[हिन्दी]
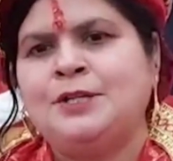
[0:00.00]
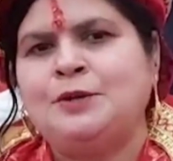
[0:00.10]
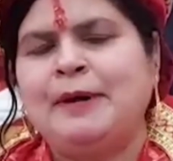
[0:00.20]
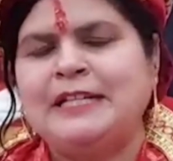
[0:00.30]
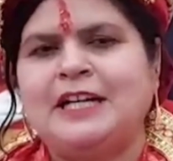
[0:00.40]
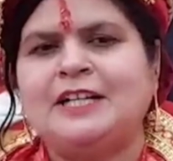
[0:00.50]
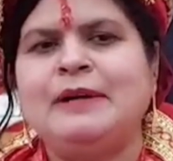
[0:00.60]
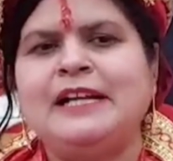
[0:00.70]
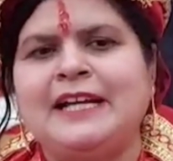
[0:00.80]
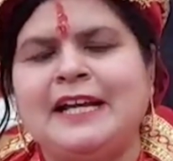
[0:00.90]
तो बजरंग
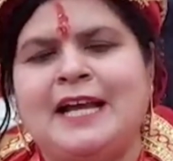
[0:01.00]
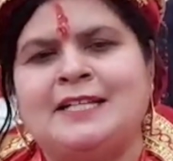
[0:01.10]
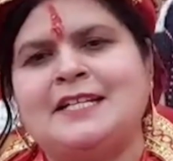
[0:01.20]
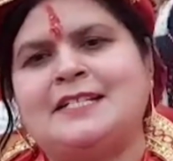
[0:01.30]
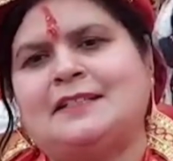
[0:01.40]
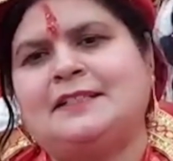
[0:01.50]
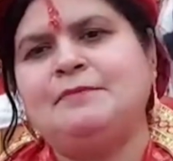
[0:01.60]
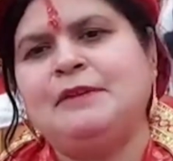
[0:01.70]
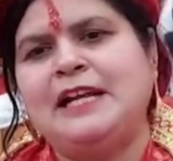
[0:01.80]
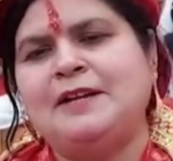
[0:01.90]
बली की ऐसी
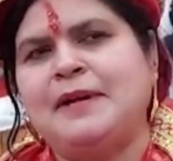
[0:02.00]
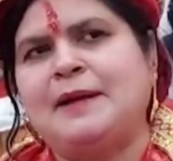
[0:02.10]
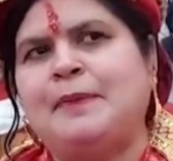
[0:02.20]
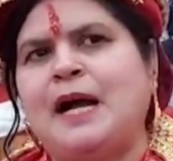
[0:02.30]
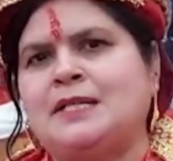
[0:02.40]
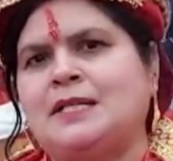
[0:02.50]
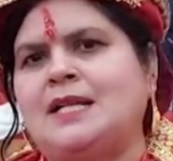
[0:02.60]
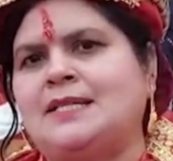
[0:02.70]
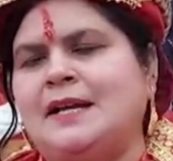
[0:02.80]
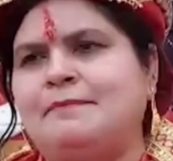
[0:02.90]
शक्ति मिली मैं पाँच
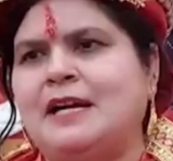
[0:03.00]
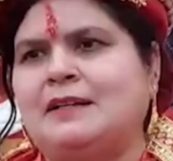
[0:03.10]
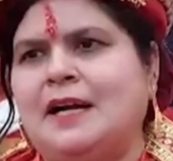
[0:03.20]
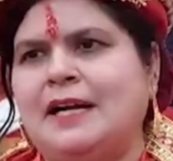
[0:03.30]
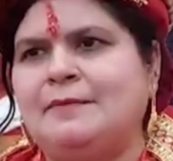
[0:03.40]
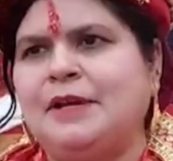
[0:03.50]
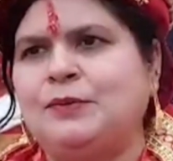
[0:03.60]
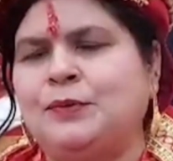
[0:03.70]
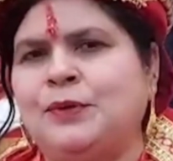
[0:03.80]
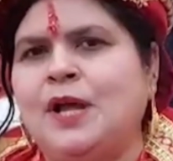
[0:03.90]
साल से अभी अखाड़े में
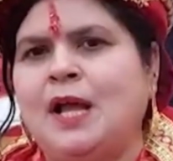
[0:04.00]
हूँ